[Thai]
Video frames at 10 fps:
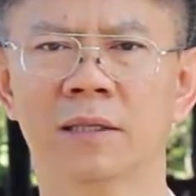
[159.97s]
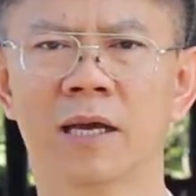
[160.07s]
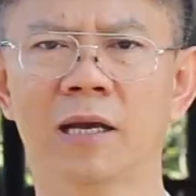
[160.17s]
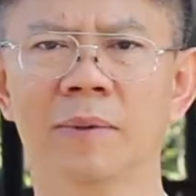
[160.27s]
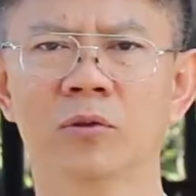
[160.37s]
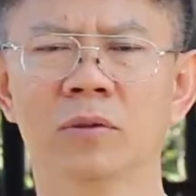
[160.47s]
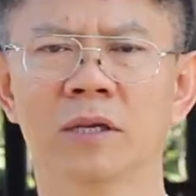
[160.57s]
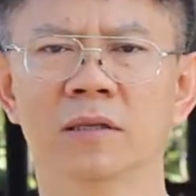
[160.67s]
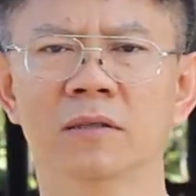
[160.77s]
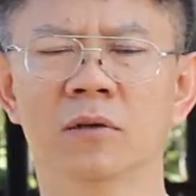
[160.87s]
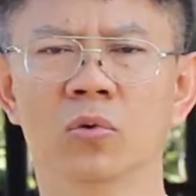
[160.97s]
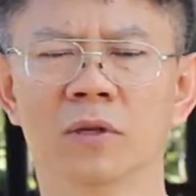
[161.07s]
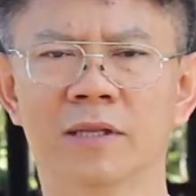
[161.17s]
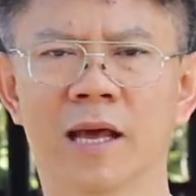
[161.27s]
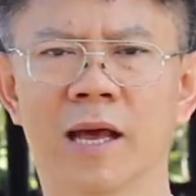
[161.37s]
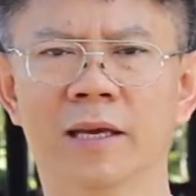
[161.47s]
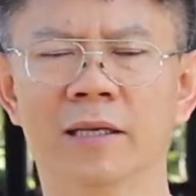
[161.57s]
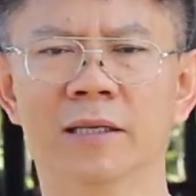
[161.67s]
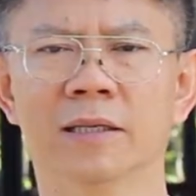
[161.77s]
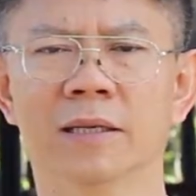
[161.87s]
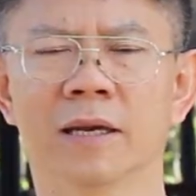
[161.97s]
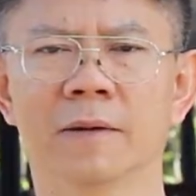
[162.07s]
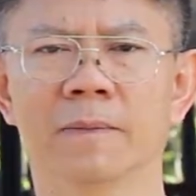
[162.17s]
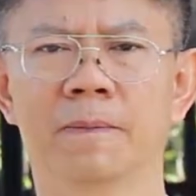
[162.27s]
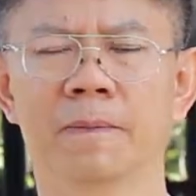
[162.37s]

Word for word: ถ้ามนุษย์นั้นกลัวตายนะครับ